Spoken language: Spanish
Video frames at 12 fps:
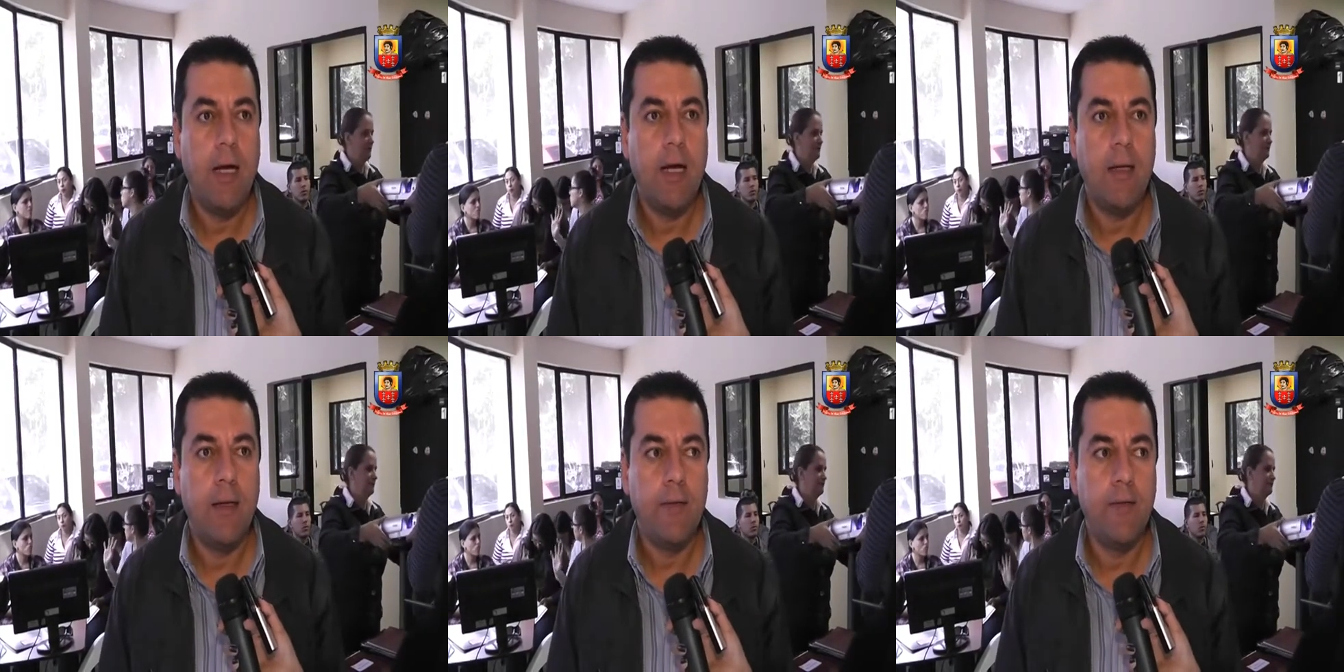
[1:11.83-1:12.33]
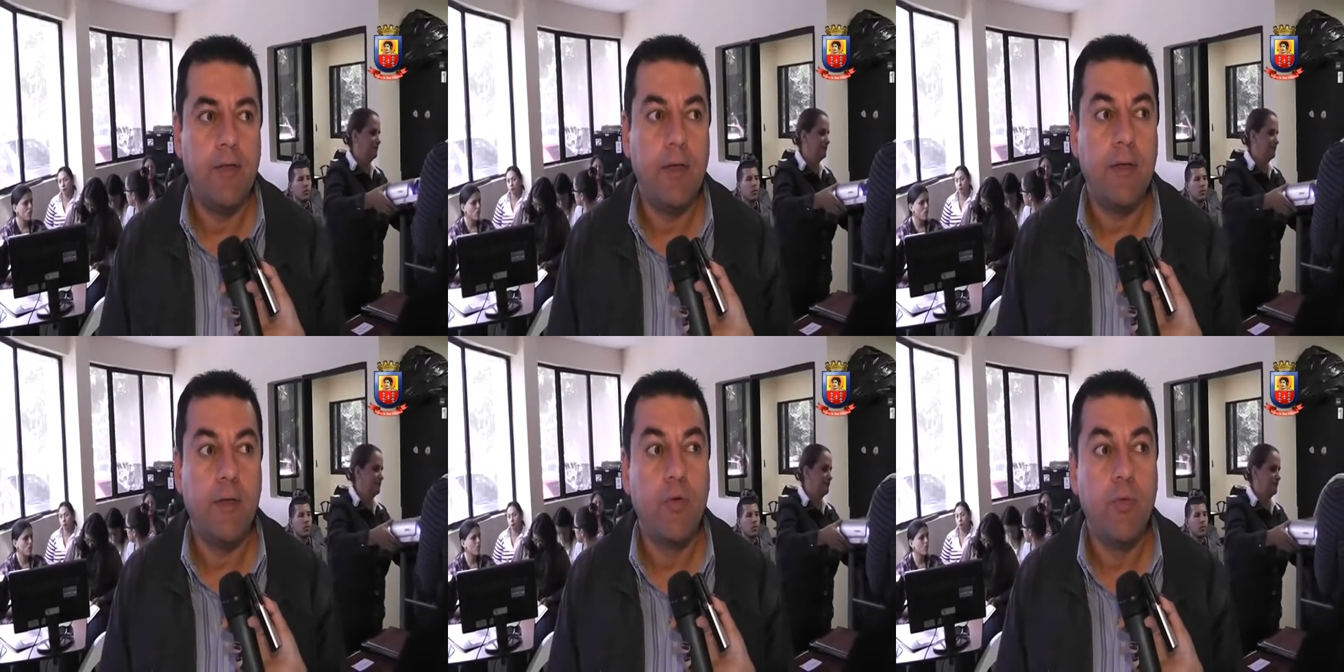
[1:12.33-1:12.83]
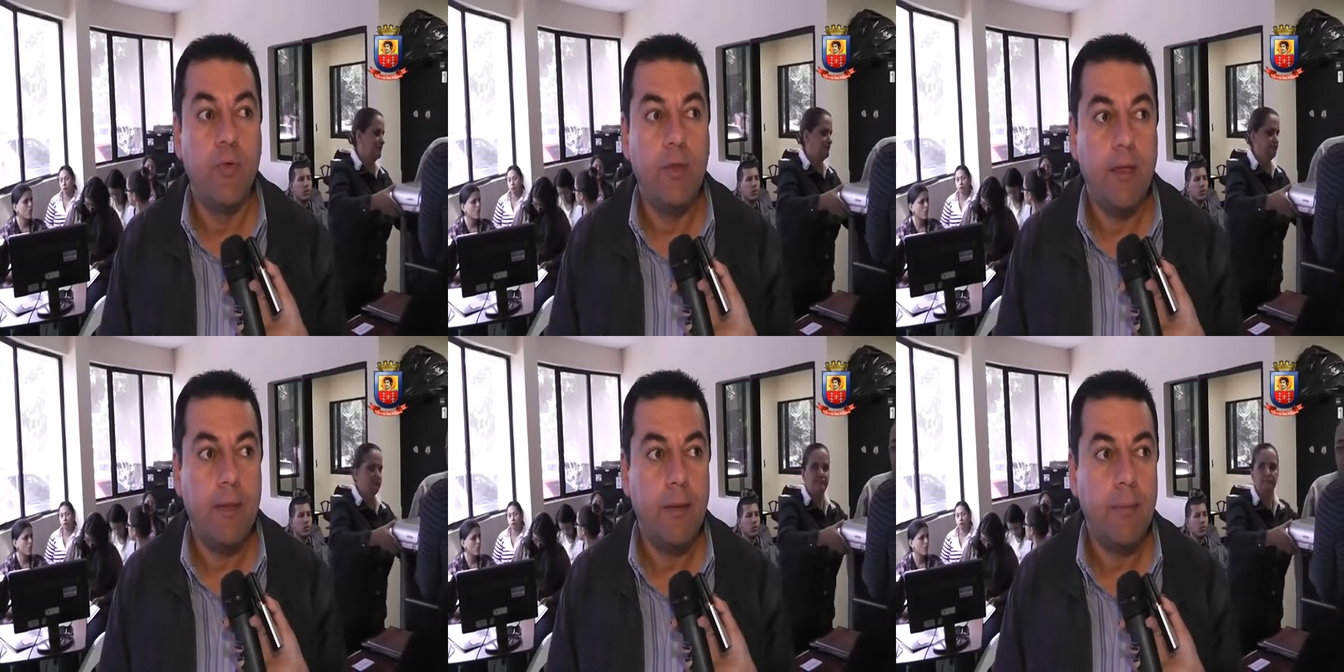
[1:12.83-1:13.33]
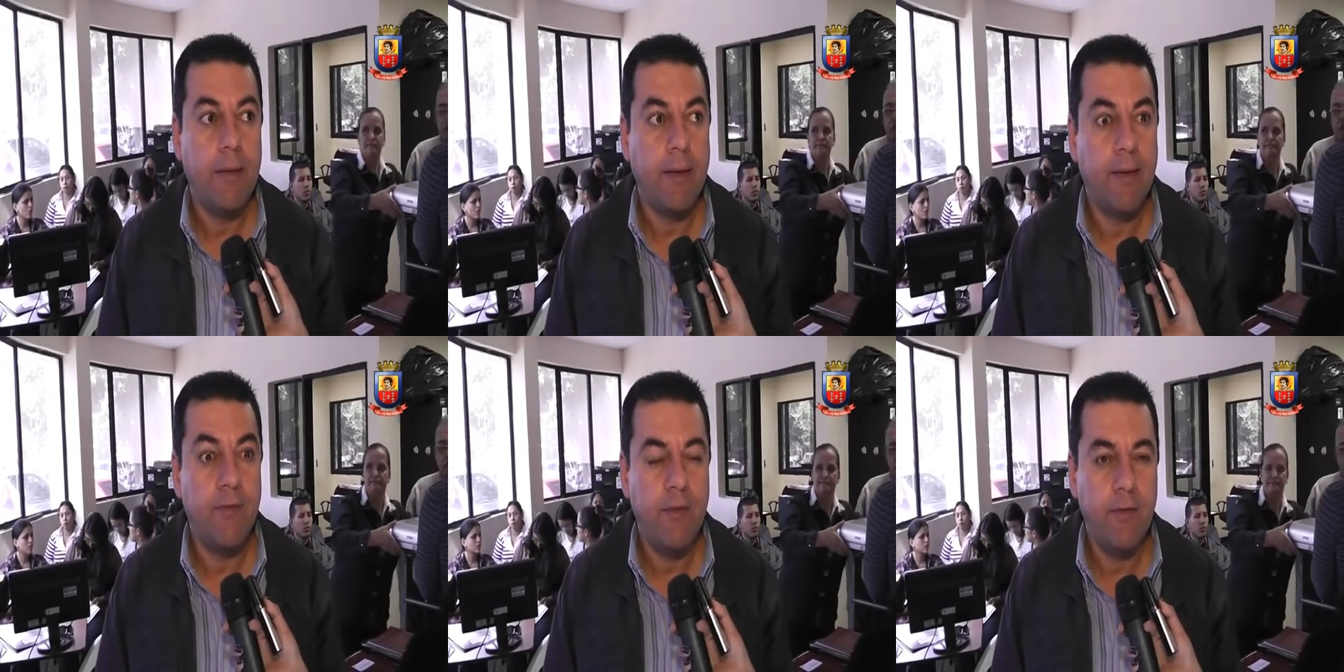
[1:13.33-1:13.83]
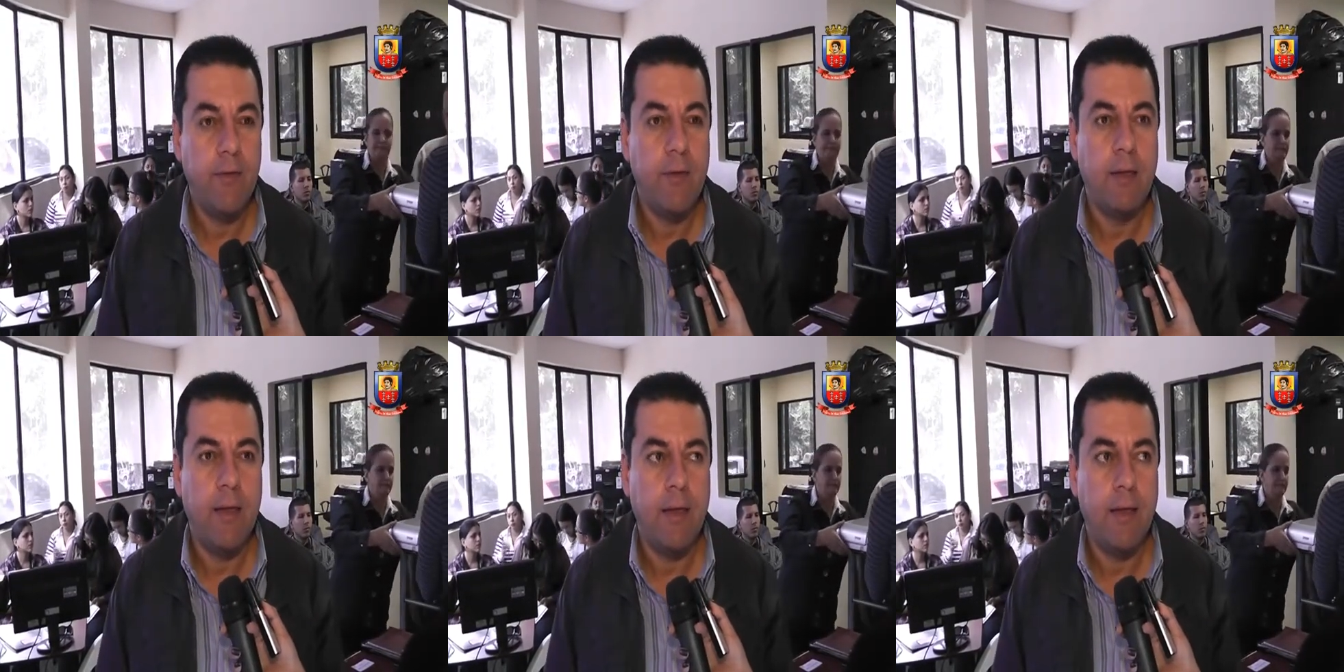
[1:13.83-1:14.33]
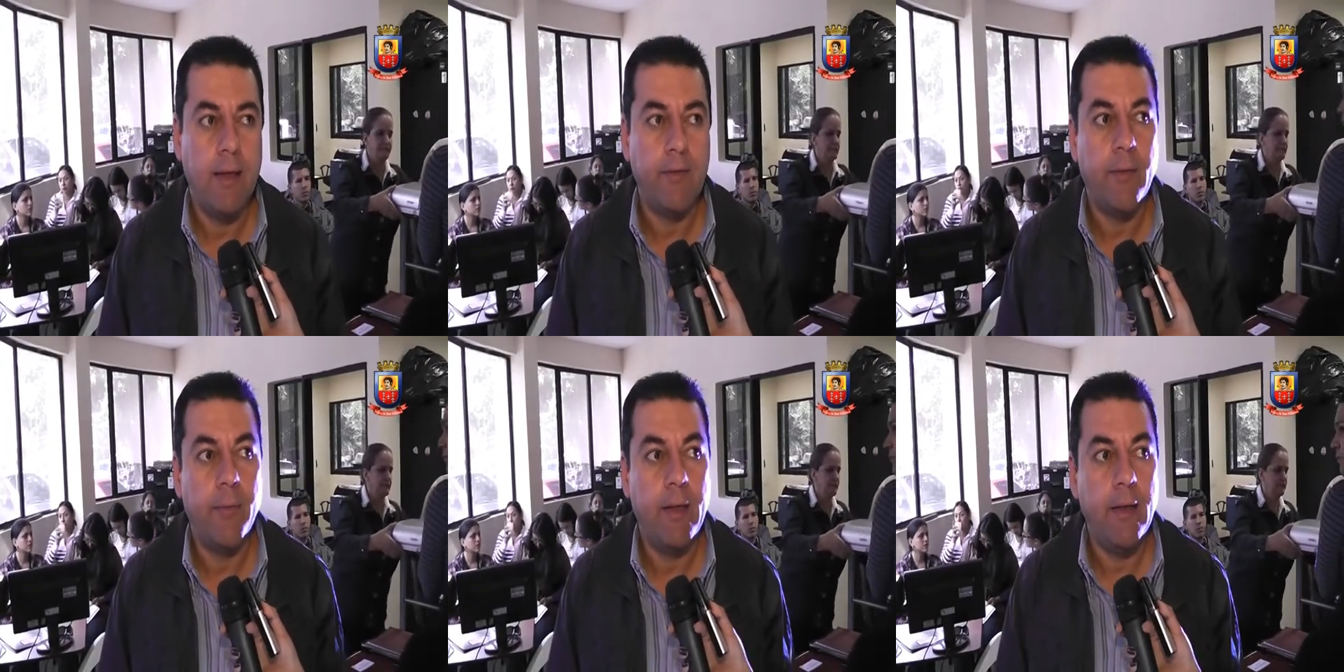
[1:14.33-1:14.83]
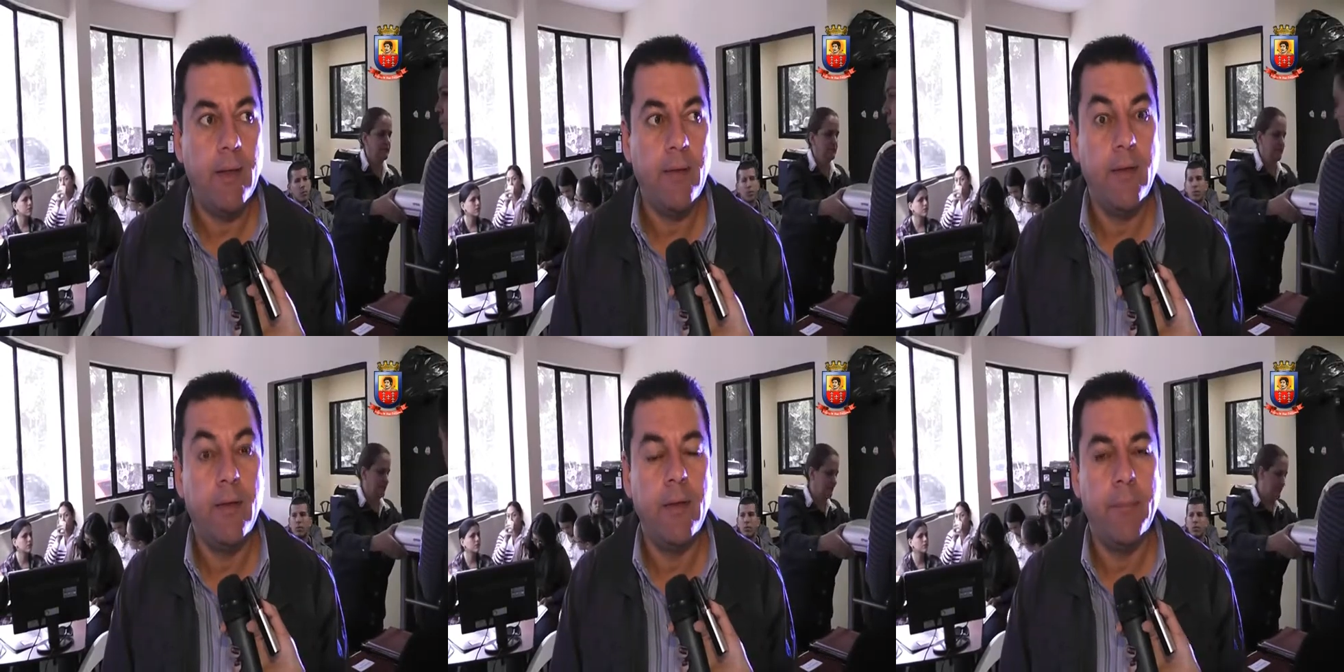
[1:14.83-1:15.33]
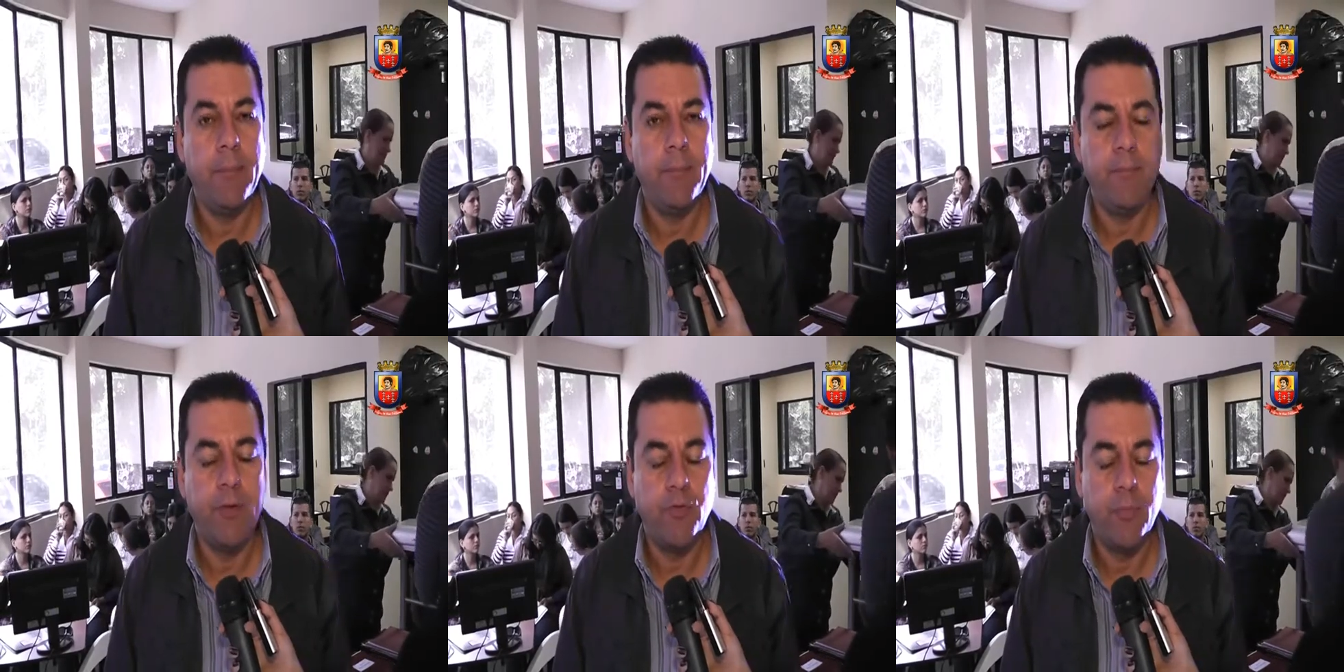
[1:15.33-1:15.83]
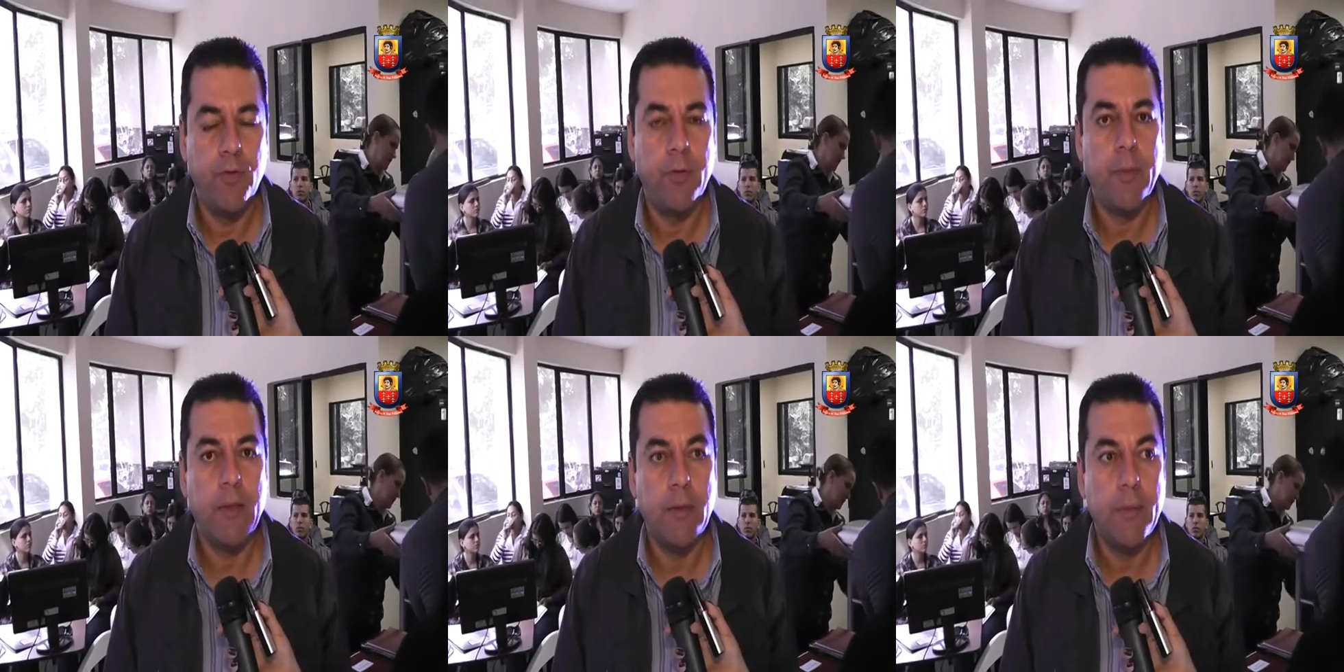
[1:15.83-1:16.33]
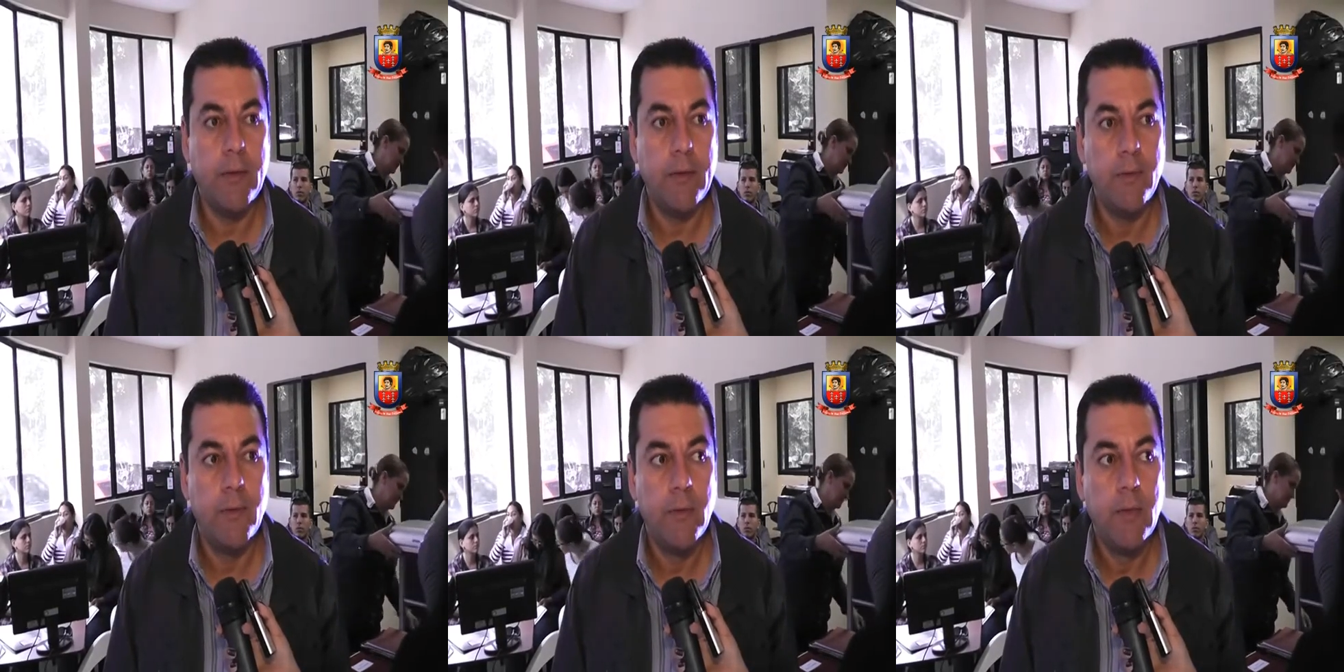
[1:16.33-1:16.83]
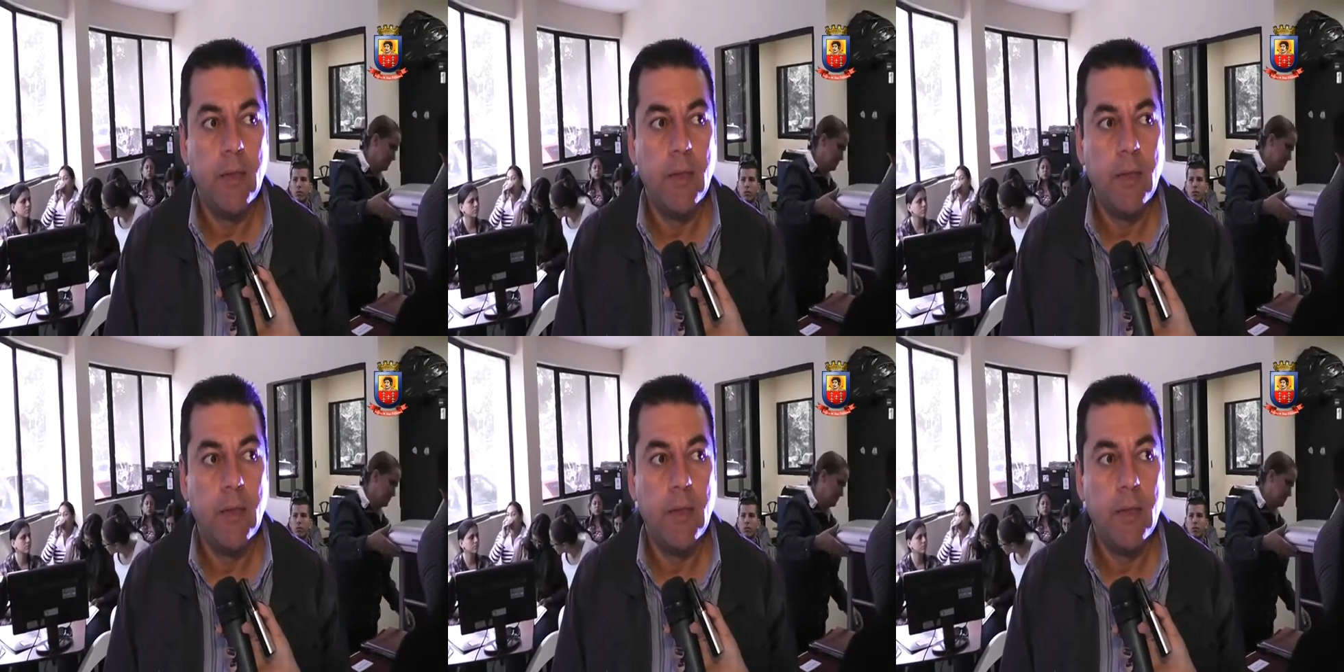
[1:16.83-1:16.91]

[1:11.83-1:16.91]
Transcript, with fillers: a las diferentes comunidades para que asistan a las asambleas de presupuesto participativo